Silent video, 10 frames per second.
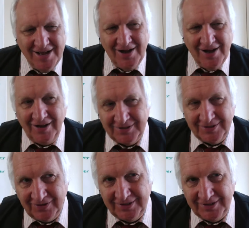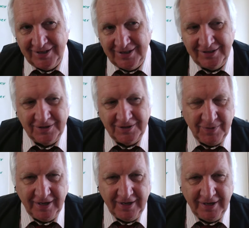Also heute eine
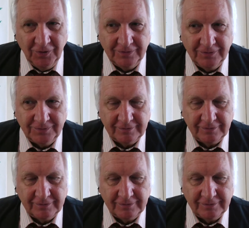Begegnung,